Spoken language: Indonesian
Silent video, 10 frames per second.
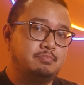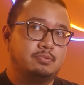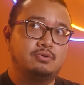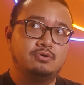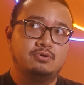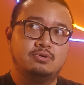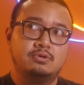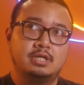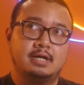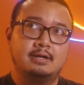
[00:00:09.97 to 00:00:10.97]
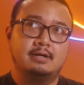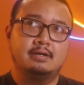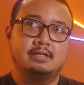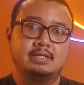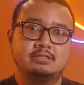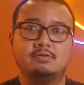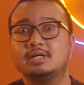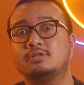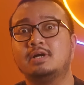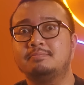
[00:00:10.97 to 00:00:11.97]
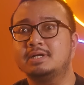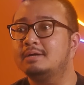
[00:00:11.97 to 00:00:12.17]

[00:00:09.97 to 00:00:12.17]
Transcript: Pro yang akan rilis. Gue nggak tahu kapan,